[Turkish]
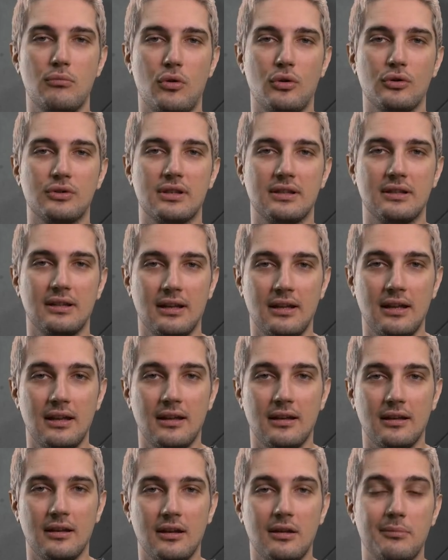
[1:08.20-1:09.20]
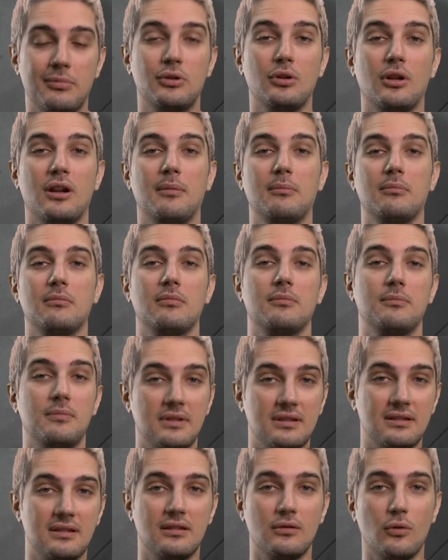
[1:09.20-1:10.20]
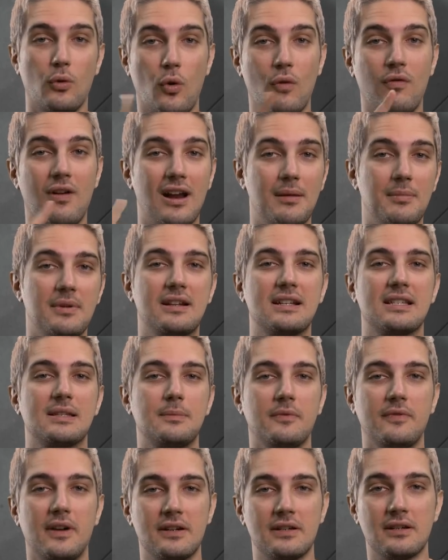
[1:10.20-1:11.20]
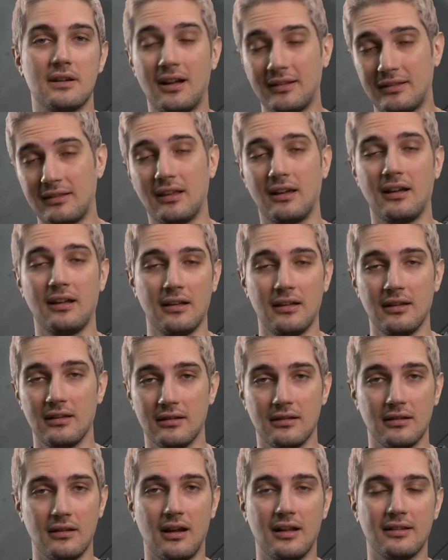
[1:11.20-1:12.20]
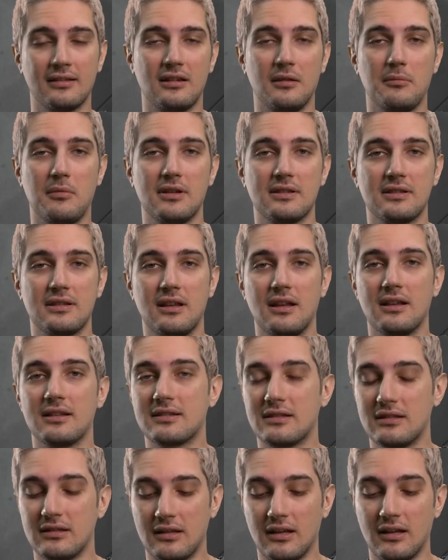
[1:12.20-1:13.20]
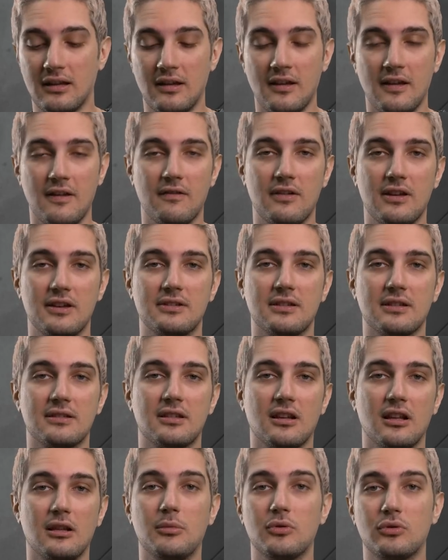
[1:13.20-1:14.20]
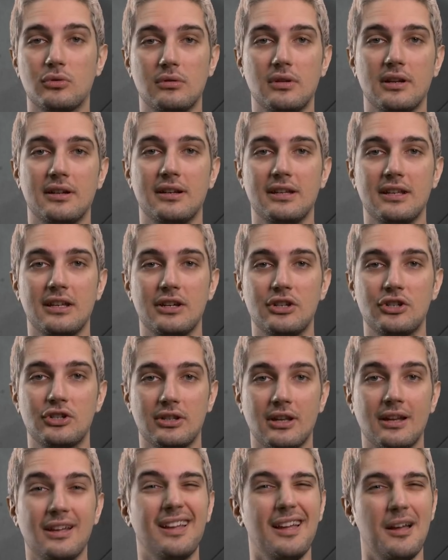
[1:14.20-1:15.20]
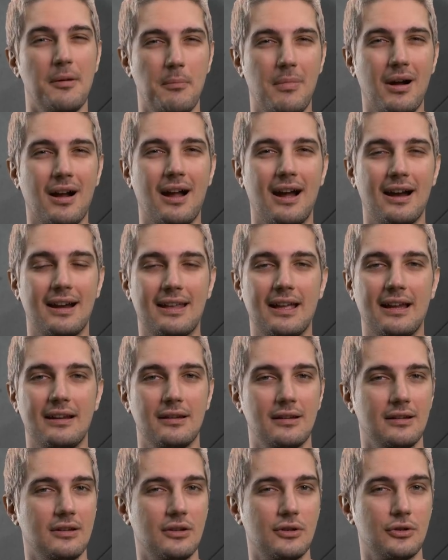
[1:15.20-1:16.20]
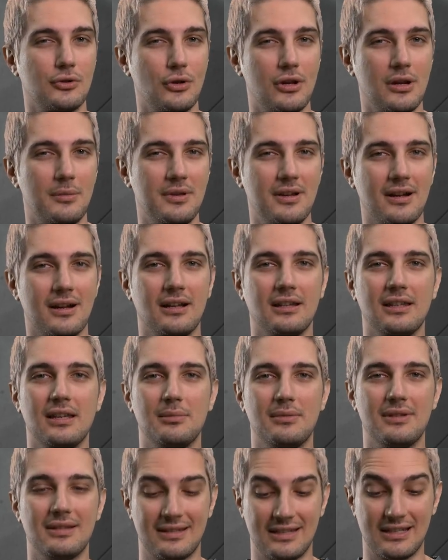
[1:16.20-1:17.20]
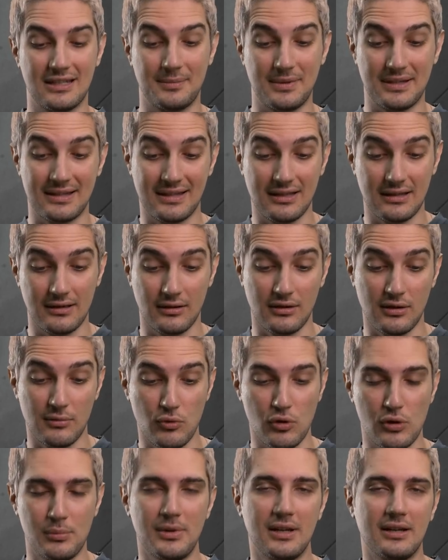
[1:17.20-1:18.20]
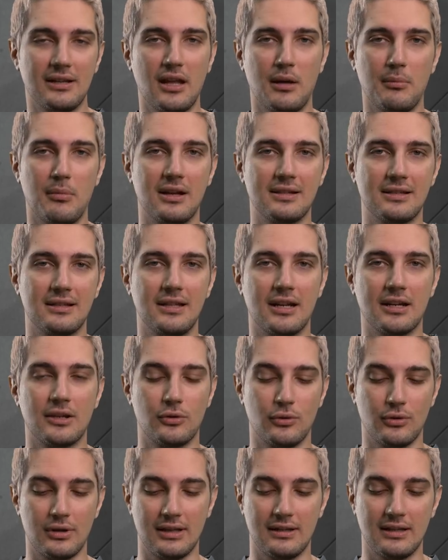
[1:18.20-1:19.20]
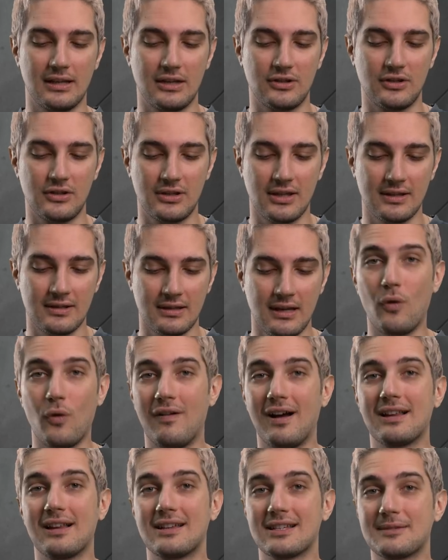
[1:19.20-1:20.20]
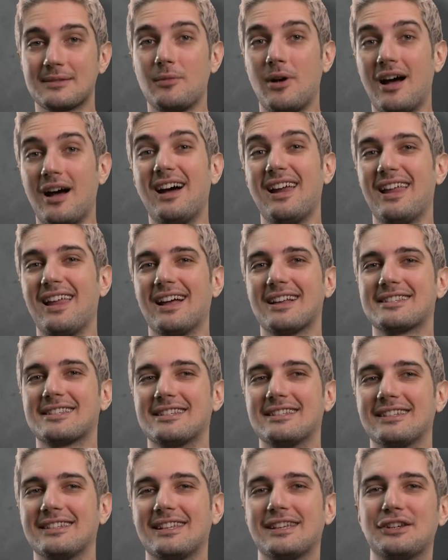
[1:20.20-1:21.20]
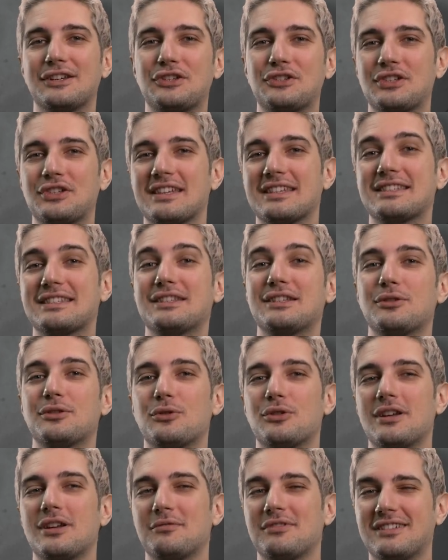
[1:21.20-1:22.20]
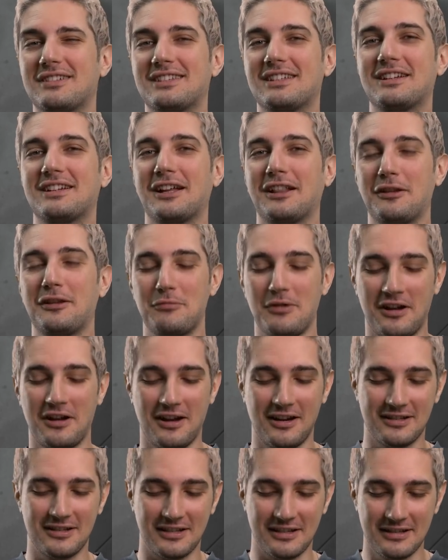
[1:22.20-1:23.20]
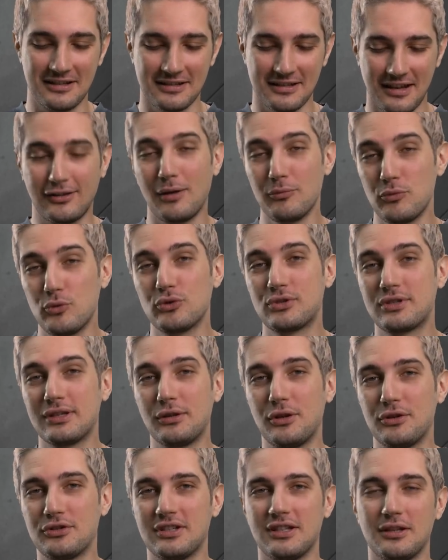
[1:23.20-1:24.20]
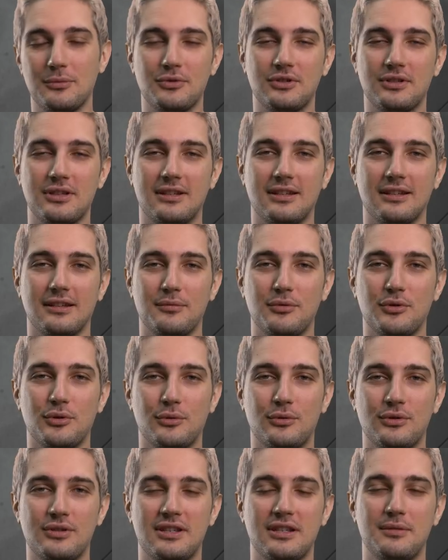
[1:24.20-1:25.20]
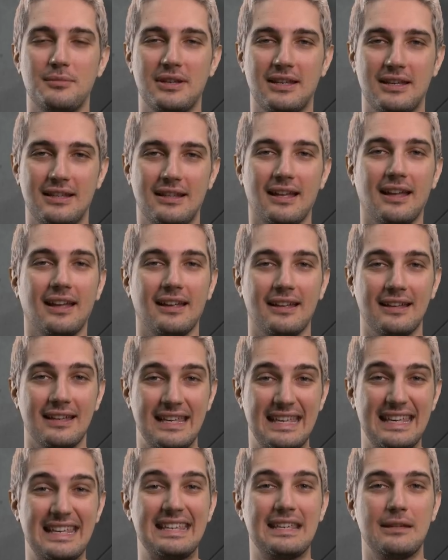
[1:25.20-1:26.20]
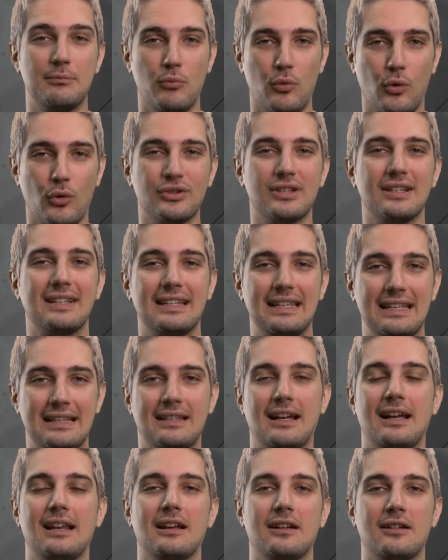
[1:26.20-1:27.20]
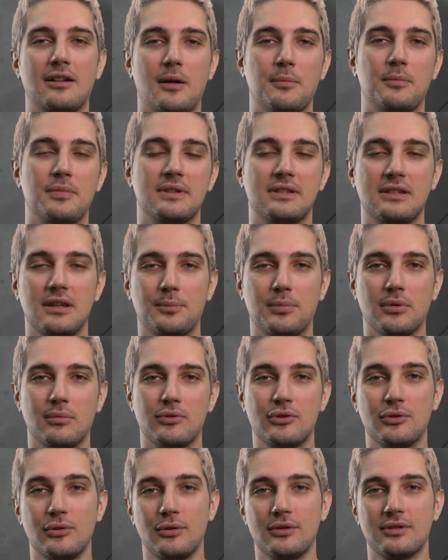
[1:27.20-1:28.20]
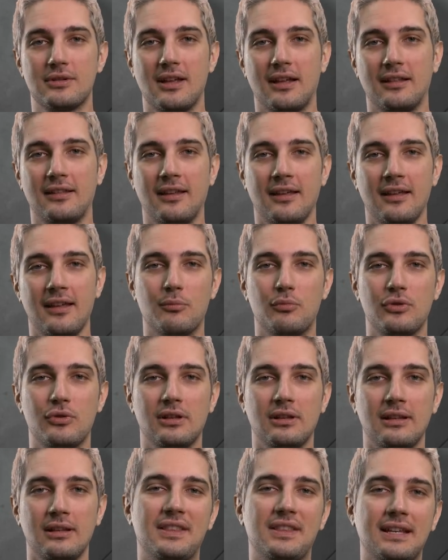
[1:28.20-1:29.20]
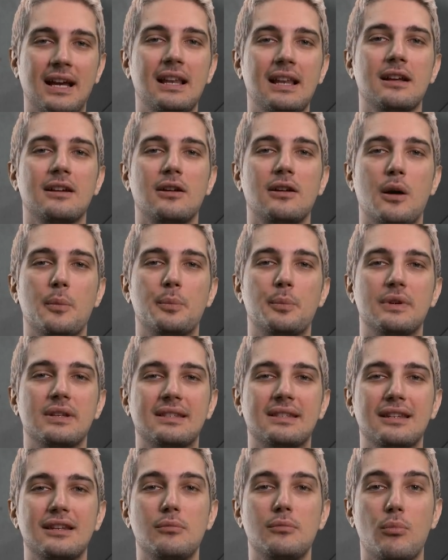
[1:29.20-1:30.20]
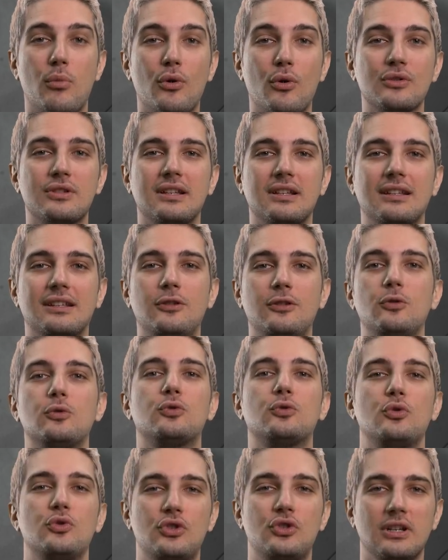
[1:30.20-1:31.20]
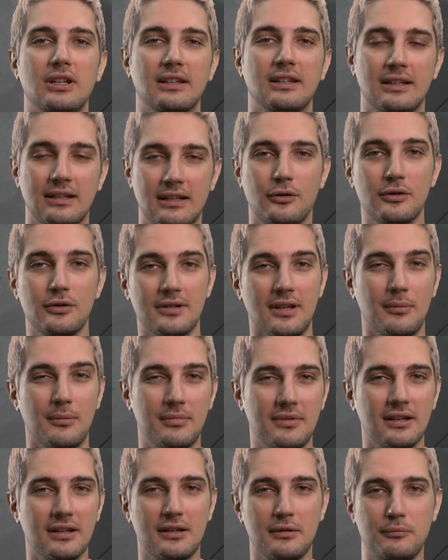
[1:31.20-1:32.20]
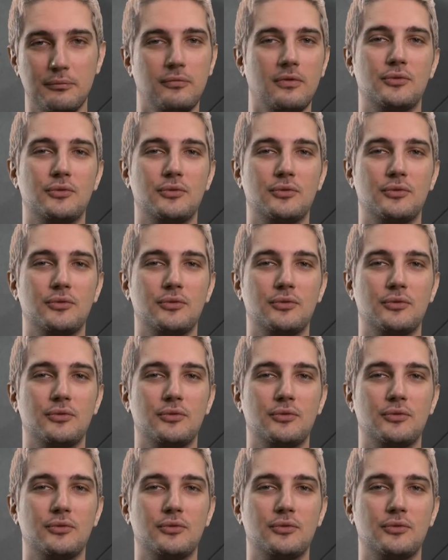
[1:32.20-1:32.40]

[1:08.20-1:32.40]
Monza'da ee, bir dönem pistin oval bir kısmı var. Hatta e, antrenman seansında ve işte sıralama turlarında yarışta bakarken e, şöyle bir yakalayabilirsiniz pistin e, bölümlerinden bahsederken oraya da geçeceğiz. Oval kısmı hala aslında yarış içerisinde görünebilir dikkatli bakarsanız. Tam 100 yıl önce demiştik 1922'de ilk Monza'daki İtalya Grand Prix'si yapılmıştı. O yüzden de bu yıl İtalya Grand Prix'sinin Monza'daki 100. yılı. O yüzden bir takım